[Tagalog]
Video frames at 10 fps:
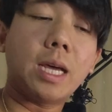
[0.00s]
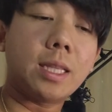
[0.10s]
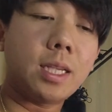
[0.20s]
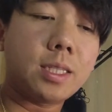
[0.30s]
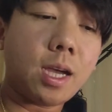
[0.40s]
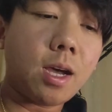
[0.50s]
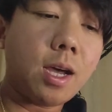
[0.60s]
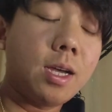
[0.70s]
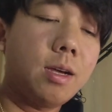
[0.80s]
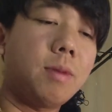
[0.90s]
natin siya,
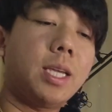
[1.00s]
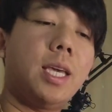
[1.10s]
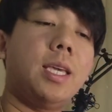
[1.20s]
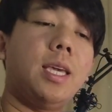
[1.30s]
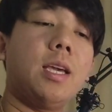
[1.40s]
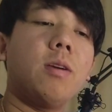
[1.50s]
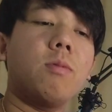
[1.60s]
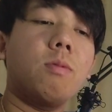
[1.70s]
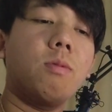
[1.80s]
magiging